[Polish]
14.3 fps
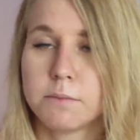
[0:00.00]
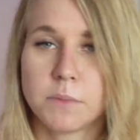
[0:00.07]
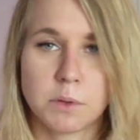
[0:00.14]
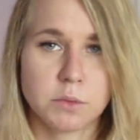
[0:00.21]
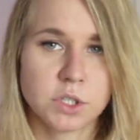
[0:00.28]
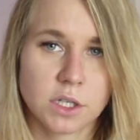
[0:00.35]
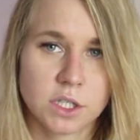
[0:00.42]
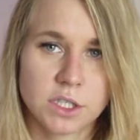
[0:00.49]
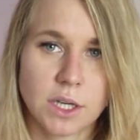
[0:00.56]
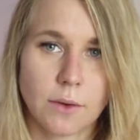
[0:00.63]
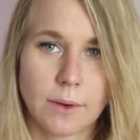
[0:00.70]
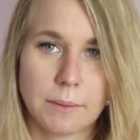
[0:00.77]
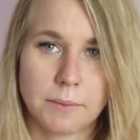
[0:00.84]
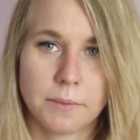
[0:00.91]
mimo że
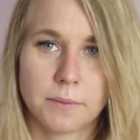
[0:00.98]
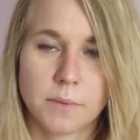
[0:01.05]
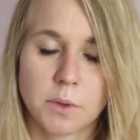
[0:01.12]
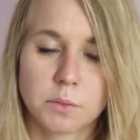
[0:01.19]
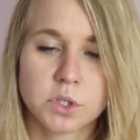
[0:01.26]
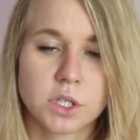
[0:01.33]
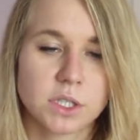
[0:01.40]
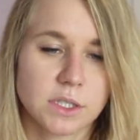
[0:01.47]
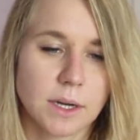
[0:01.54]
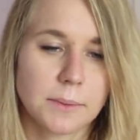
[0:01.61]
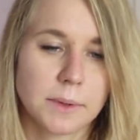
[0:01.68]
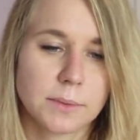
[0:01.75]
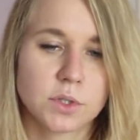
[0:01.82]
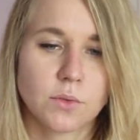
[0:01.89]
chciałam, mimo że
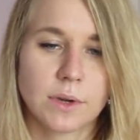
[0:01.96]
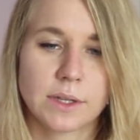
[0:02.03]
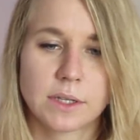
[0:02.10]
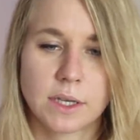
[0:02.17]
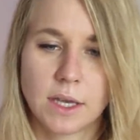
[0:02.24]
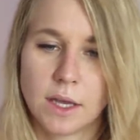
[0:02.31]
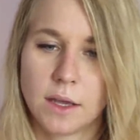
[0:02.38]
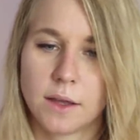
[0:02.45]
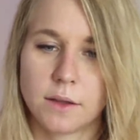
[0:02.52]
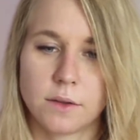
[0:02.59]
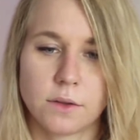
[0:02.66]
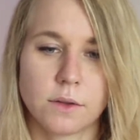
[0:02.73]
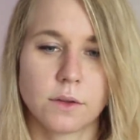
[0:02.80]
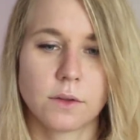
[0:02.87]
chciałam na przykład
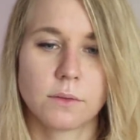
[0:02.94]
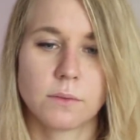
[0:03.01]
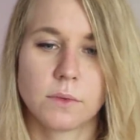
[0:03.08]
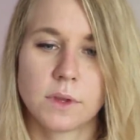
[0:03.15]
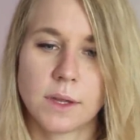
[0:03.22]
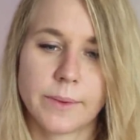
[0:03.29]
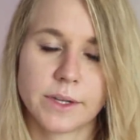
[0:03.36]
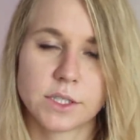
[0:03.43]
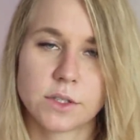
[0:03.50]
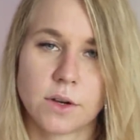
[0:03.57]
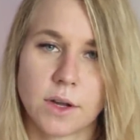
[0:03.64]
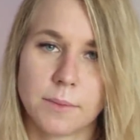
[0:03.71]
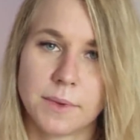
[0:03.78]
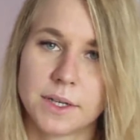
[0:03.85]
no, nabrać
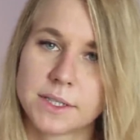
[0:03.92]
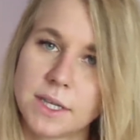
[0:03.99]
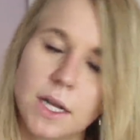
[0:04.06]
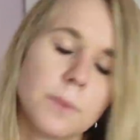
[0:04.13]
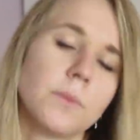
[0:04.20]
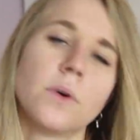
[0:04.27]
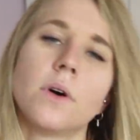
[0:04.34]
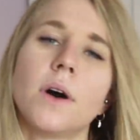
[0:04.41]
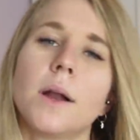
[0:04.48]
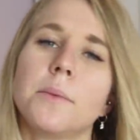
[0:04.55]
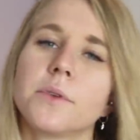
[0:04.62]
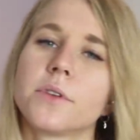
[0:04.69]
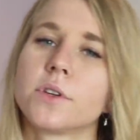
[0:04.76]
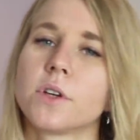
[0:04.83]
trochę masy albo,
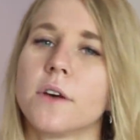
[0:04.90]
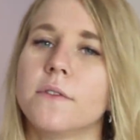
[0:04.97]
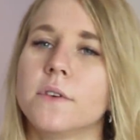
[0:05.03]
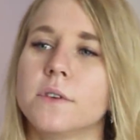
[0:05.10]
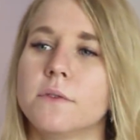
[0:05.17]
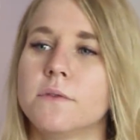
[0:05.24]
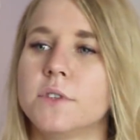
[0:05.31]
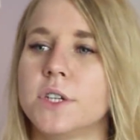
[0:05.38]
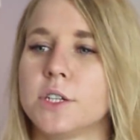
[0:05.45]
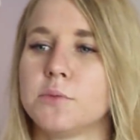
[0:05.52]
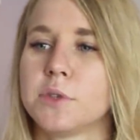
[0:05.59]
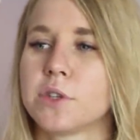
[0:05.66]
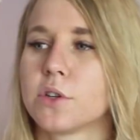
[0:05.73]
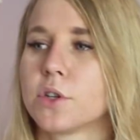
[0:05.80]
albo troszkę
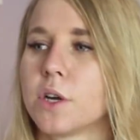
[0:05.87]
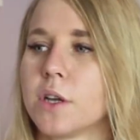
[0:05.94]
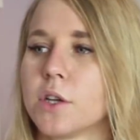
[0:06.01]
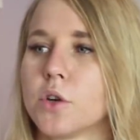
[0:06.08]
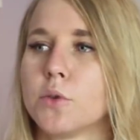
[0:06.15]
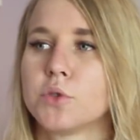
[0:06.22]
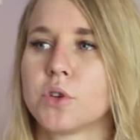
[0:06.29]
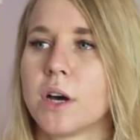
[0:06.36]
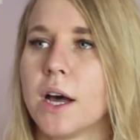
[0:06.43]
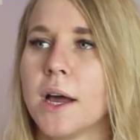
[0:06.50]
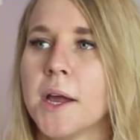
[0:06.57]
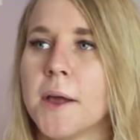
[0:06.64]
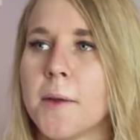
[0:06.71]
wyrzeźbić, troszkę tego brzucha,